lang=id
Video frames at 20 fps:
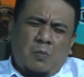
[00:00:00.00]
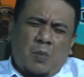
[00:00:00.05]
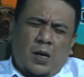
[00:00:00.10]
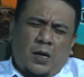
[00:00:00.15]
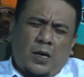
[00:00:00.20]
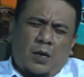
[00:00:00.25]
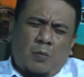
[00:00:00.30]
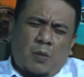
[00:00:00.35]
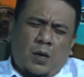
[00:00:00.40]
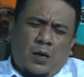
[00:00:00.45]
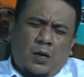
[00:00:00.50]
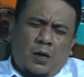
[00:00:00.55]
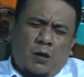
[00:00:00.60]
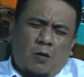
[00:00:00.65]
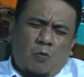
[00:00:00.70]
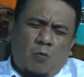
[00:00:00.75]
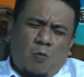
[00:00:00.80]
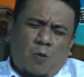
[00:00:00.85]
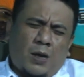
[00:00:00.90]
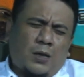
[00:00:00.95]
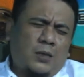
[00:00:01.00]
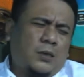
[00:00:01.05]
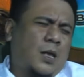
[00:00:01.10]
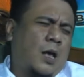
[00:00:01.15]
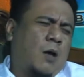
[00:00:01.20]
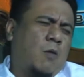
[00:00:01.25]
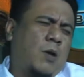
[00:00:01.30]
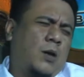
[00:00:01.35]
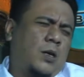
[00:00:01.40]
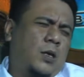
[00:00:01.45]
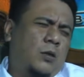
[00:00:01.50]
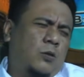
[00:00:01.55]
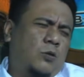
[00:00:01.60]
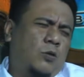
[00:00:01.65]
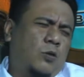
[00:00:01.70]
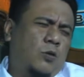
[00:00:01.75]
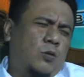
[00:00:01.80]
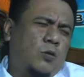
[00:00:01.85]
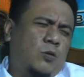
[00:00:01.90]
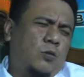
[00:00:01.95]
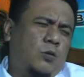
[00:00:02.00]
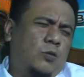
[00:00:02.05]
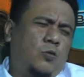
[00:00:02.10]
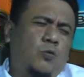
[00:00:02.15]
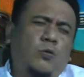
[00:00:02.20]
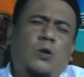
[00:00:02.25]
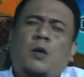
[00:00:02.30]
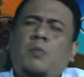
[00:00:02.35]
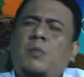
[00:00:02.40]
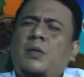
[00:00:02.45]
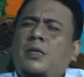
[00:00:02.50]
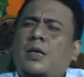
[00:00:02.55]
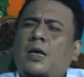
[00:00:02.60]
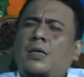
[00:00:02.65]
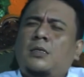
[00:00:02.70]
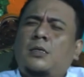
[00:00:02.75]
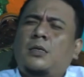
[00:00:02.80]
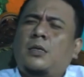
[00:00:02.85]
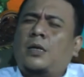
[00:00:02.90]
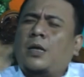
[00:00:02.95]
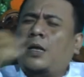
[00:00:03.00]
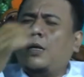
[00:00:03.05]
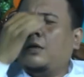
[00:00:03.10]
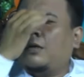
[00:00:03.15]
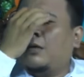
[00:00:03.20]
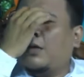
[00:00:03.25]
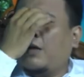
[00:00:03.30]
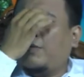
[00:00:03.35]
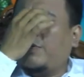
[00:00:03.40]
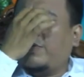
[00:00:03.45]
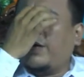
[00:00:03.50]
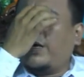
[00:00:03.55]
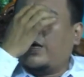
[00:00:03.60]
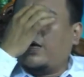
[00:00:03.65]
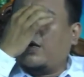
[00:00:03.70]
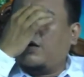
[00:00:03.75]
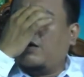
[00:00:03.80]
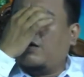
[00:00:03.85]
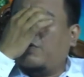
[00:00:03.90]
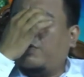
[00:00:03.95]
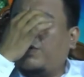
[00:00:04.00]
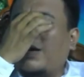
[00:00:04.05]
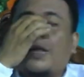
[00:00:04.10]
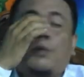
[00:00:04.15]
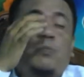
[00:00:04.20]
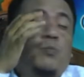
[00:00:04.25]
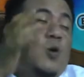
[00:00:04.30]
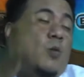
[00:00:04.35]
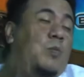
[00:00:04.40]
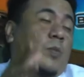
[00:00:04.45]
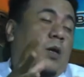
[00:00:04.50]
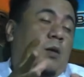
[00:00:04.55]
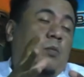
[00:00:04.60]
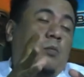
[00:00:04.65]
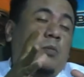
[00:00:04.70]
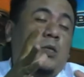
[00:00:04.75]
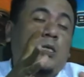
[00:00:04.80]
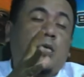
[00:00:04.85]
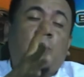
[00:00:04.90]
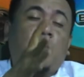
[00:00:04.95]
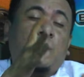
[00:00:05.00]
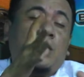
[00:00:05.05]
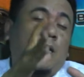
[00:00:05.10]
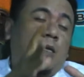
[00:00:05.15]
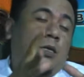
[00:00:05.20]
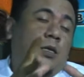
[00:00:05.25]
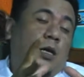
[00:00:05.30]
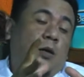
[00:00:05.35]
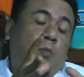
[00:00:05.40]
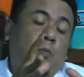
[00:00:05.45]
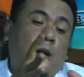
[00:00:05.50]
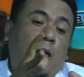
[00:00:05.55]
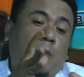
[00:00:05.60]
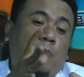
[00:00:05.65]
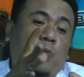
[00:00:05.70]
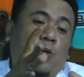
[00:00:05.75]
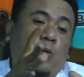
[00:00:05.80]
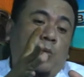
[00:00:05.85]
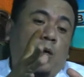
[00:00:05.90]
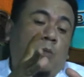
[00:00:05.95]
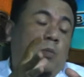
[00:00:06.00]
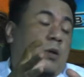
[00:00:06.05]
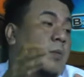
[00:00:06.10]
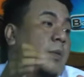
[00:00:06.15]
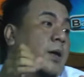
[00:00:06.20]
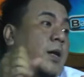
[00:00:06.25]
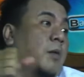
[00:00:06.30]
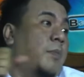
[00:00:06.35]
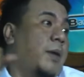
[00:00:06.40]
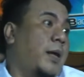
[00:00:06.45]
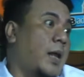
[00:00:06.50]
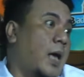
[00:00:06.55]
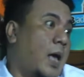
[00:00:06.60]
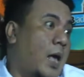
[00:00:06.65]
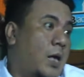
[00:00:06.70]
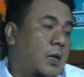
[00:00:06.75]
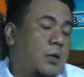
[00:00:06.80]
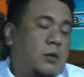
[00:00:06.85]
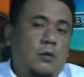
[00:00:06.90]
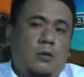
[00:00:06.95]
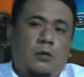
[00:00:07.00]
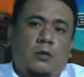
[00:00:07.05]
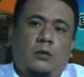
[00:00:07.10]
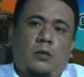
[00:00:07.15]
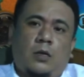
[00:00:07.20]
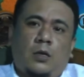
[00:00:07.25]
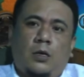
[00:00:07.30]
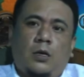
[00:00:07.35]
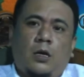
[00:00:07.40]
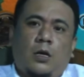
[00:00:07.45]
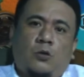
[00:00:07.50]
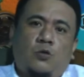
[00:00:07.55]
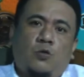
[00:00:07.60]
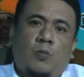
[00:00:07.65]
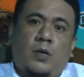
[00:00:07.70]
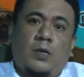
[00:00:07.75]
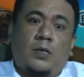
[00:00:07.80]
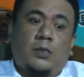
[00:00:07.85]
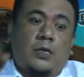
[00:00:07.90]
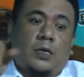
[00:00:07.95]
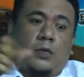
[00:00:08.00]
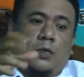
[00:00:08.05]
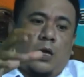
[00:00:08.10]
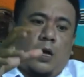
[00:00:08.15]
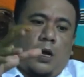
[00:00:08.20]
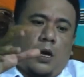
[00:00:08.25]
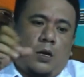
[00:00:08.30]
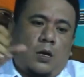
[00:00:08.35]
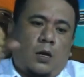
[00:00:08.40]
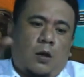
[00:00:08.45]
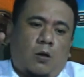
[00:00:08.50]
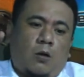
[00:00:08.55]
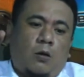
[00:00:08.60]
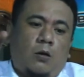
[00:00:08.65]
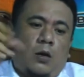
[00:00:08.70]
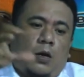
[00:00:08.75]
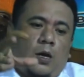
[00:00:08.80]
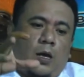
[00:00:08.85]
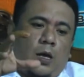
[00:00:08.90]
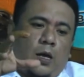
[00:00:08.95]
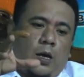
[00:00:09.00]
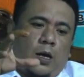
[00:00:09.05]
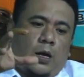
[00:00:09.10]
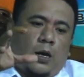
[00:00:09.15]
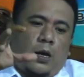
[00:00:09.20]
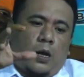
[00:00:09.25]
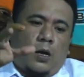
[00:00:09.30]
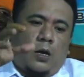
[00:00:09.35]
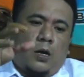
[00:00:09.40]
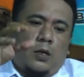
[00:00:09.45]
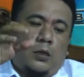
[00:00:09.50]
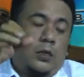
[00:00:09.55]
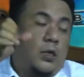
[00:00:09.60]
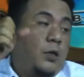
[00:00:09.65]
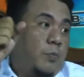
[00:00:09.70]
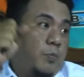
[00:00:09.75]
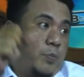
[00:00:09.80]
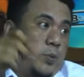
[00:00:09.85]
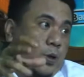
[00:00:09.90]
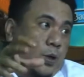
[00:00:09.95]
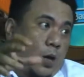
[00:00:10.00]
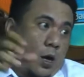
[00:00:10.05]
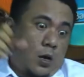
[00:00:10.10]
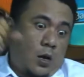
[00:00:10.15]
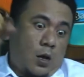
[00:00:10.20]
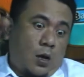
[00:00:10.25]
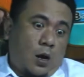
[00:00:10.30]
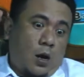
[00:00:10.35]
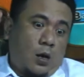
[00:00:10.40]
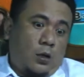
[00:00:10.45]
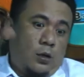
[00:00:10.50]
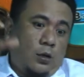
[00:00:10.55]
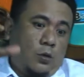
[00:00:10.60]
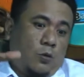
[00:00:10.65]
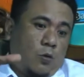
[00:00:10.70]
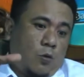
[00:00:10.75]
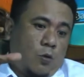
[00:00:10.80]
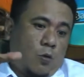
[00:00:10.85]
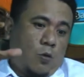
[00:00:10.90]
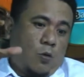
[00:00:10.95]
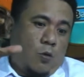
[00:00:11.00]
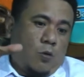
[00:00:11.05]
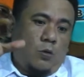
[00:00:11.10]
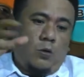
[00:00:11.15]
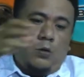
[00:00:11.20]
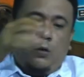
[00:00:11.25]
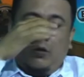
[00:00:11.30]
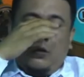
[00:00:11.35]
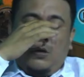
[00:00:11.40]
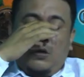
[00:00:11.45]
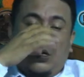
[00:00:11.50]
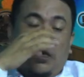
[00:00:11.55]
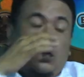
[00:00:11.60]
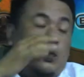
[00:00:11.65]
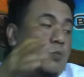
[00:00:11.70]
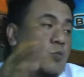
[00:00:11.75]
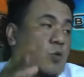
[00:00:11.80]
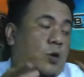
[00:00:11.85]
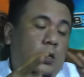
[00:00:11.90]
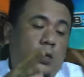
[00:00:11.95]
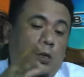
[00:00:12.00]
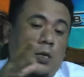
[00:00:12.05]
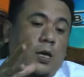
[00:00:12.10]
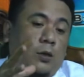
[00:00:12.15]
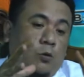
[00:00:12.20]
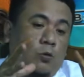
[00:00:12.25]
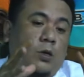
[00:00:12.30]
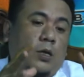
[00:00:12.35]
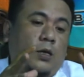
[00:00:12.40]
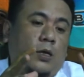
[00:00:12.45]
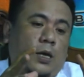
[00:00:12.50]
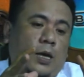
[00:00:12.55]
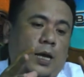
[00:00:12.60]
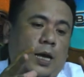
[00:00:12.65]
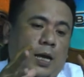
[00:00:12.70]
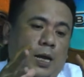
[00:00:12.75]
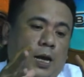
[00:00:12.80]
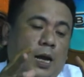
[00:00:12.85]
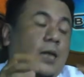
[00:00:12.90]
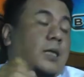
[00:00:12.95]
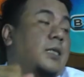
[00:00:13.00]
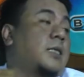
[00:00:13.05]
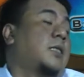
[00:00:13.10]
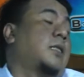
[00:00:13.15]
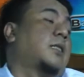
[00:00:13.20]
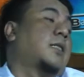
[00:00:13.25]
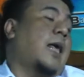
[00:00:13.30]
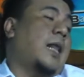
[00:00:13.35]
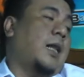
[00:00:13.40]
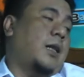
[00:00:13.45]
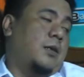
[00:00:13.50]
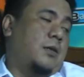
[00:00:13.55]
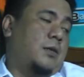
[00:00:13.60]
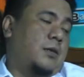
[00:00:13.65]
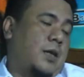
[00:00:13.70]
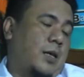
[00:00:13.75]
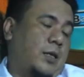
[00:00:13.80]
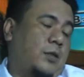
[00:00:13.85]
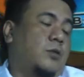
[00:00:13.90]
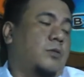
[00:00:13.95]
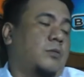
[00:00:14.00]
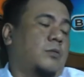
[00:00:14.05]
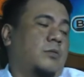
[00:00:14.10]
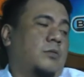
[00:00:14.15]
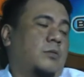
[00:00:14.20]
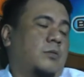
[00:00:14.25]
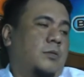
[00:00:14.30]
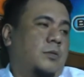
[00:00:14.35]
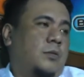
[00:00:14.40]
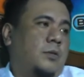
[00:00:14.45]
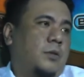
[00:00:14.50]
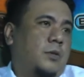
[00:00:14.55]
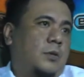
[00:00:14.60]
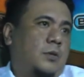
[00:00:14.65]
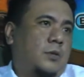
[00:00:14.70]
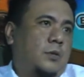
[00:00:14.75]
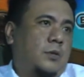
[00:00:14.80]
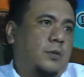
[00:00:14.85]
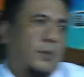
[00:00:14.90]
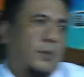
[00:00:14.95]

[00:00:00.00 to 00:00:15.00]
bagaimana wartawan itu juga menyajikan apa ya platform yang bisa menyajikan platform yang berbeda-beda jadi nggak cuma dicetak, ada online, ada TV, ada radio. Nah semua. Jadi itu tadi era digital. Nah itu. Oke,